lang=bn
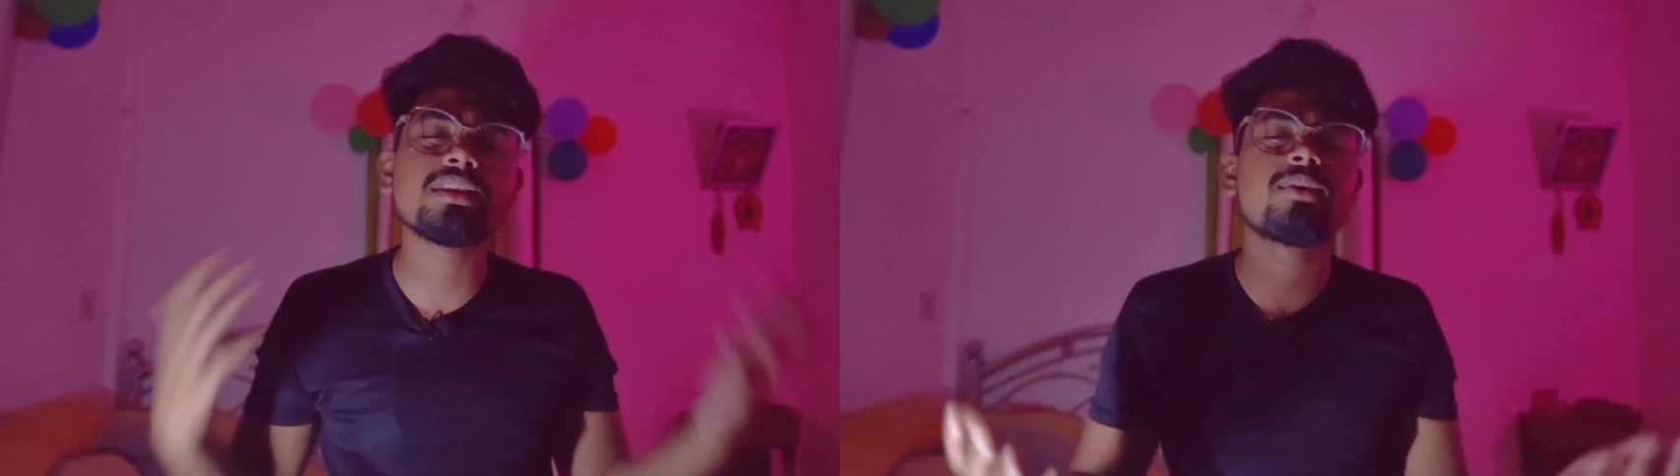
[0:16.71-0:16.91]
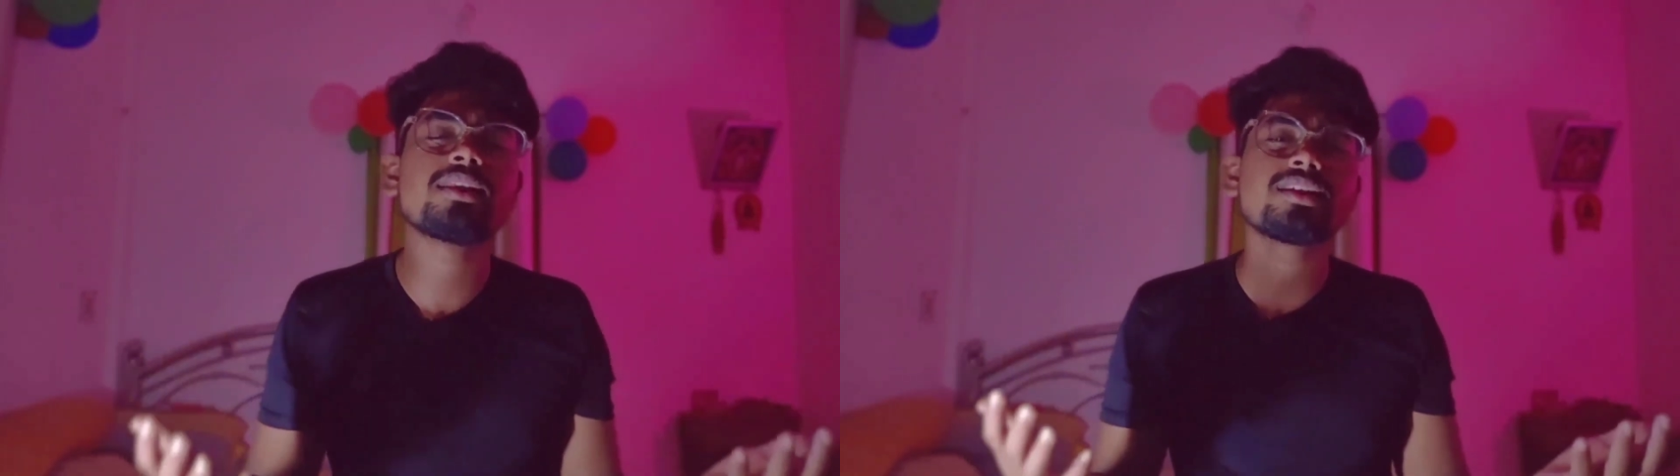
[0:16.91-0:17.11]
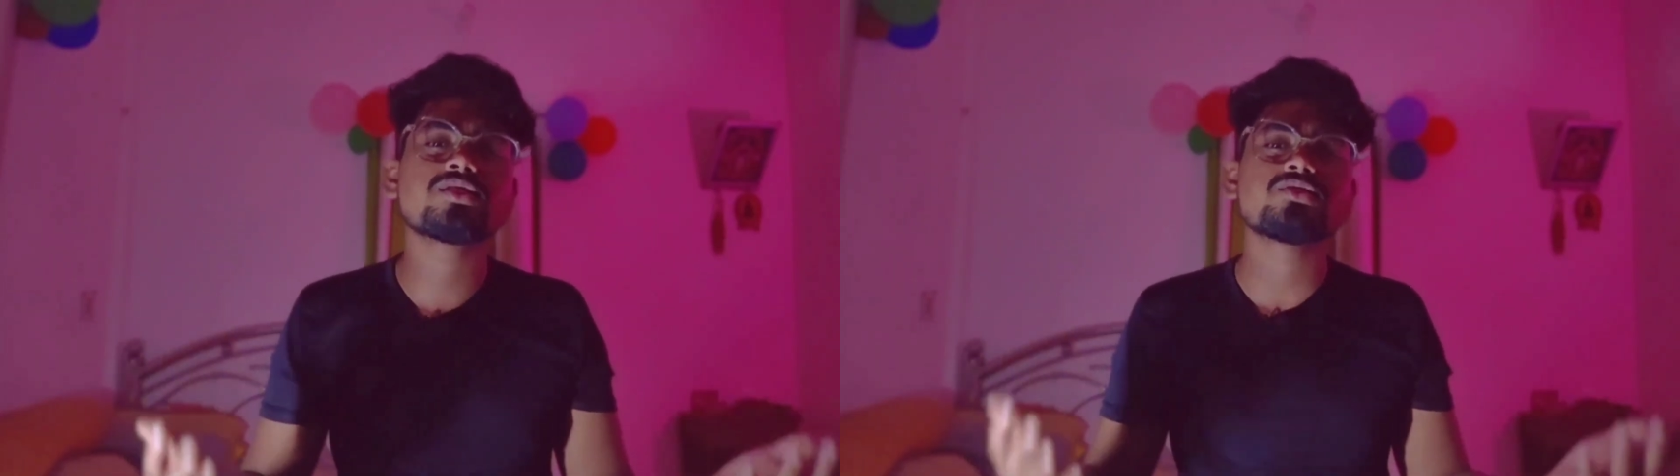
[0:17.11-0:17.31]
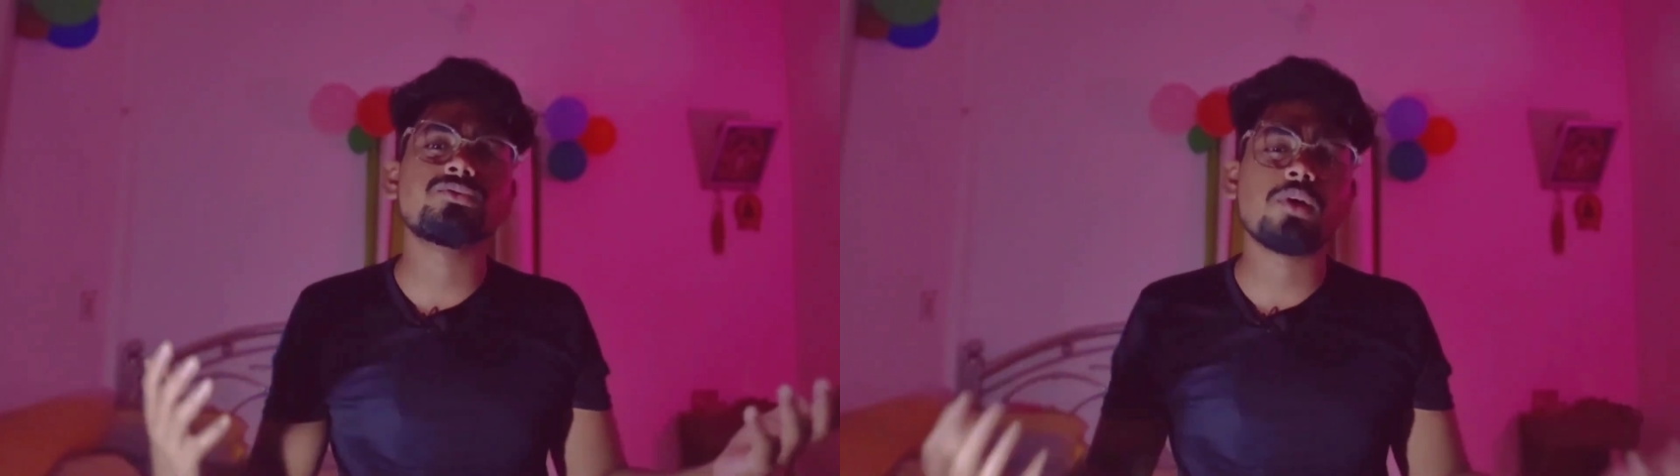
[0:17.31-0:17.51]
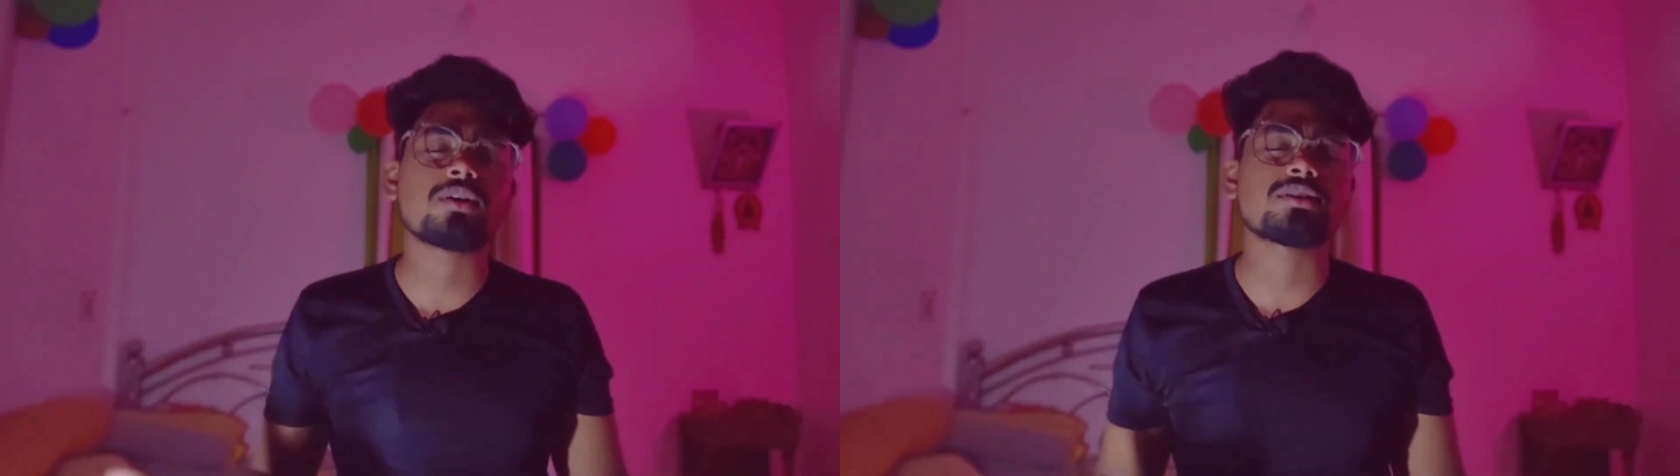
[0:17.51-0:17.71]
দিওয়ালির কিছু
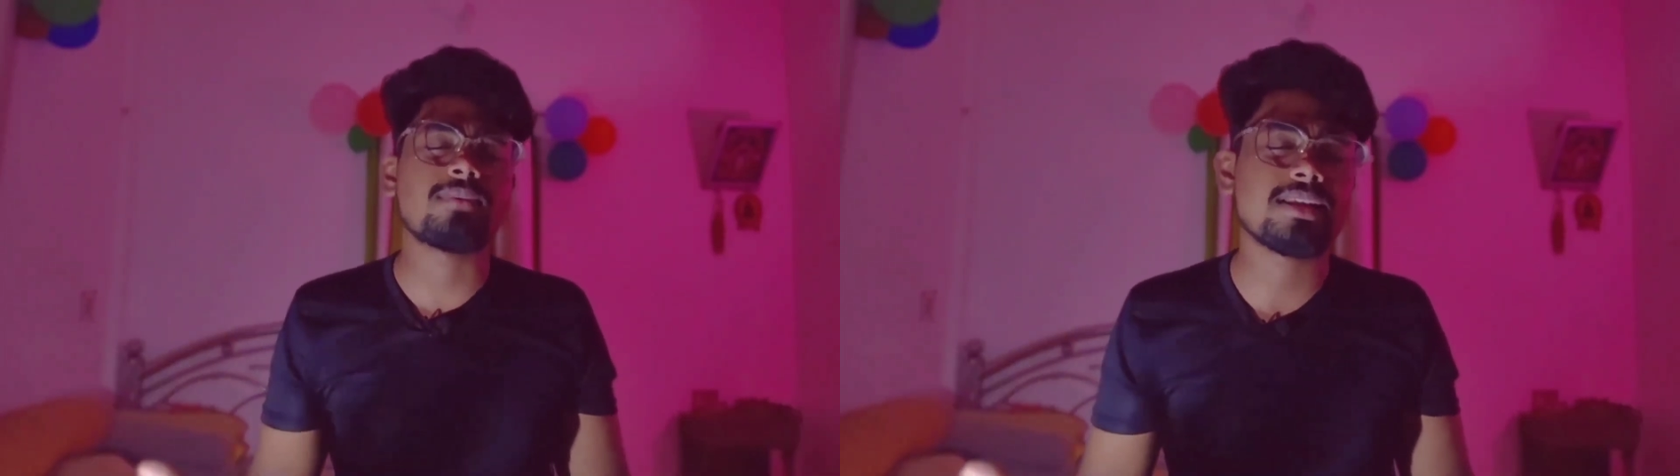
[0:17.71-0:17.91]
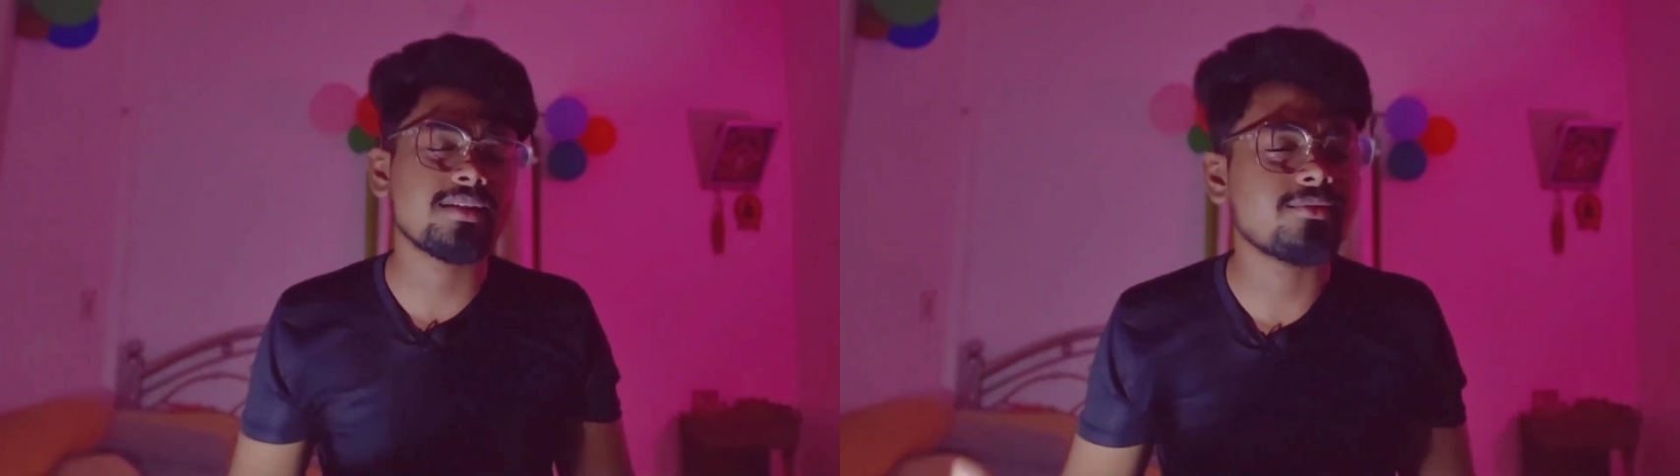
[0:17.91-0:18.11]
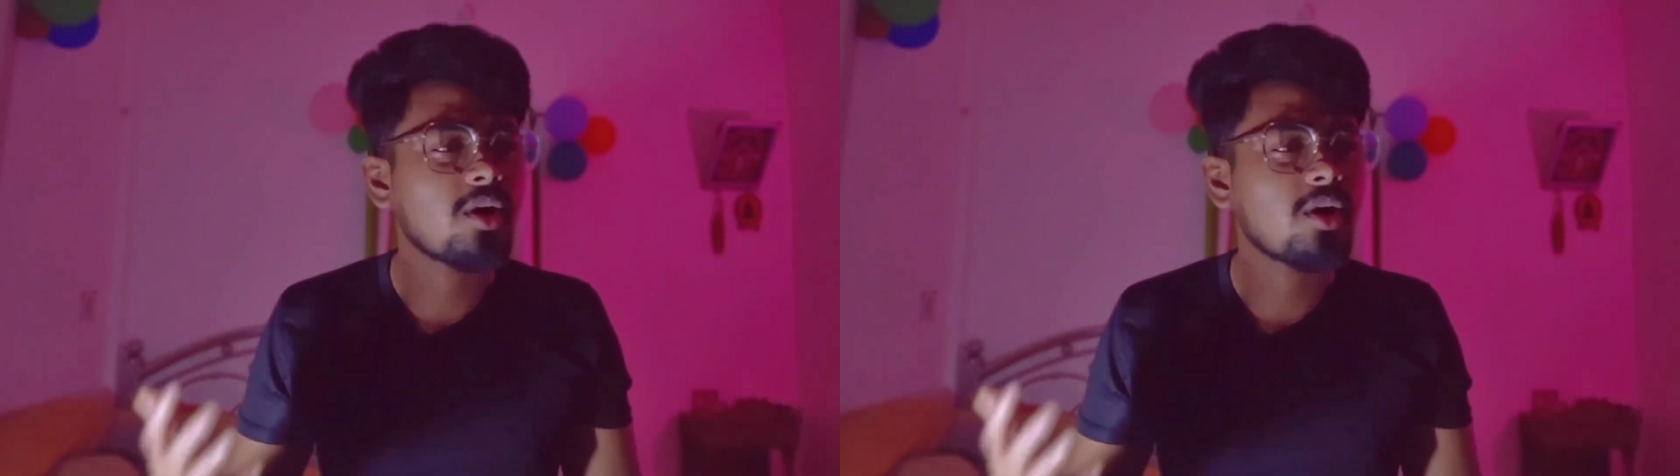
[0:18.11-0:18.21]
ব্লগস মানে